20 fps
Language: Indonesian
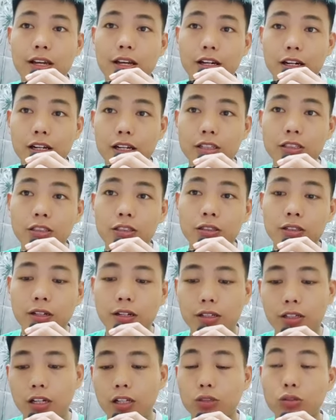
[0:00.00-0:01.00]
dan
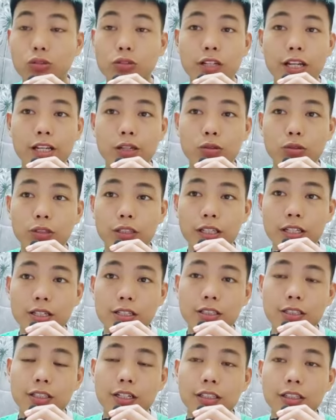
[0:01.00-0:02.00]
uh, sudah ikuti
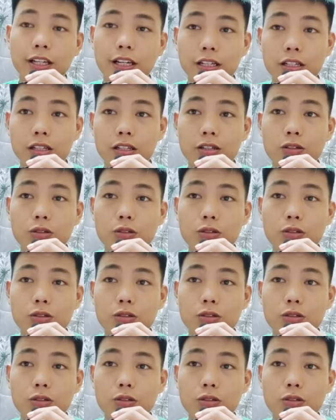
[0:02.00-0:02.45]
sertai